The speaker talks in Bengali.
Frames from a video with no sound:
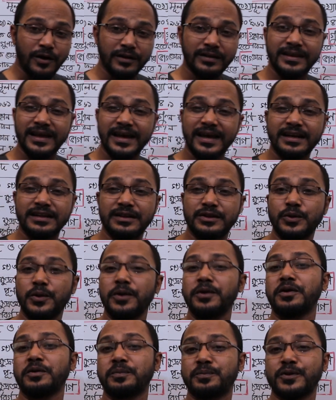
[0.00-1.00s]
অধ্যায়ের
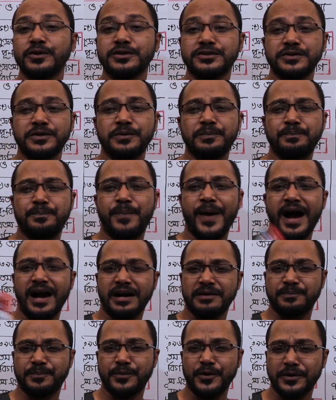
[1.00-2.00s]
দুই নম প্রশ্ন
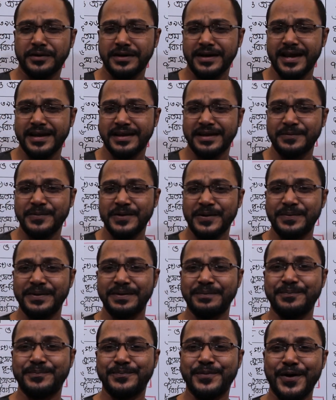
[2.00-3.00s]
ভাগ প্রক্রিয়া কিভাবে
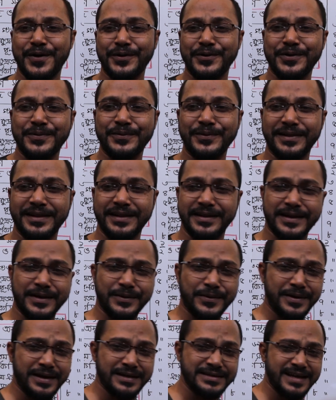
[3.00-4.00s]
বর্গমূল
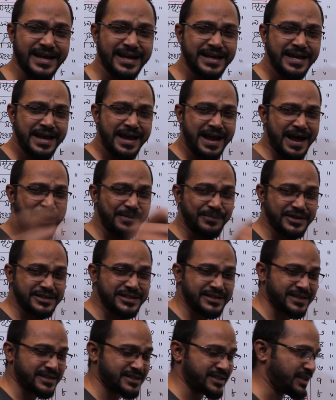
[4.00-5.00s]
নির্ণয় করা যায় আমরা
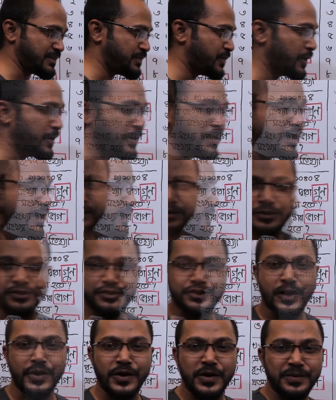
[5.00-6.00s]
সেটা শিখব তো
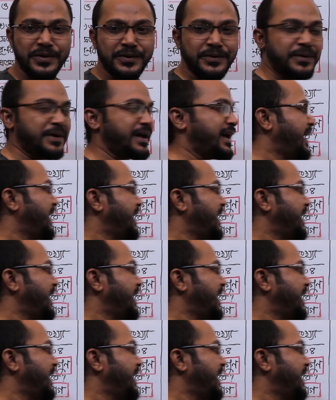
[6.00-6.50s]
চলো বন্ধুরা